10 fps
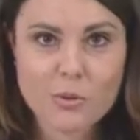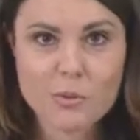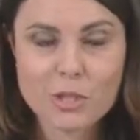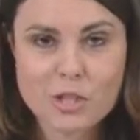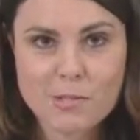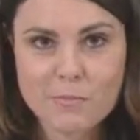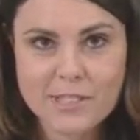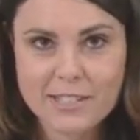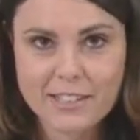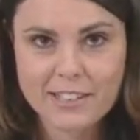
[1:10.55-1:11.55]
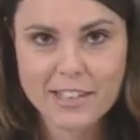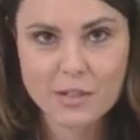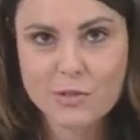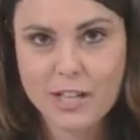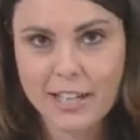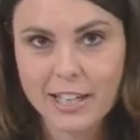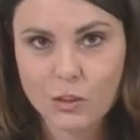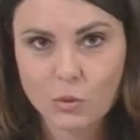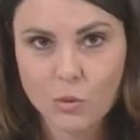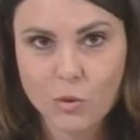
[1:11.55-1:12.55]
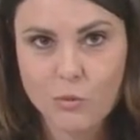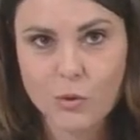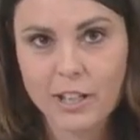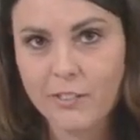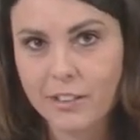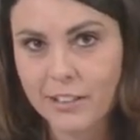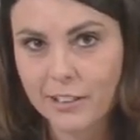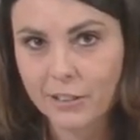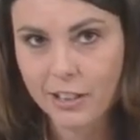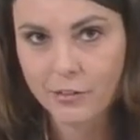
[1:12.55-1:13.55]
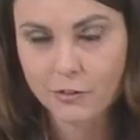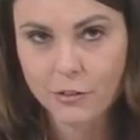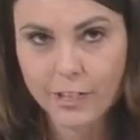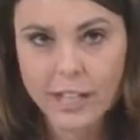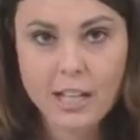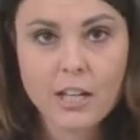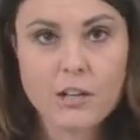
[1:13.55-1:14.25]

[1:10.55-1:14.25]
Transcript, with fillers: come dice sempre il segretario, sarà galantuomo e la verità verrà fuori.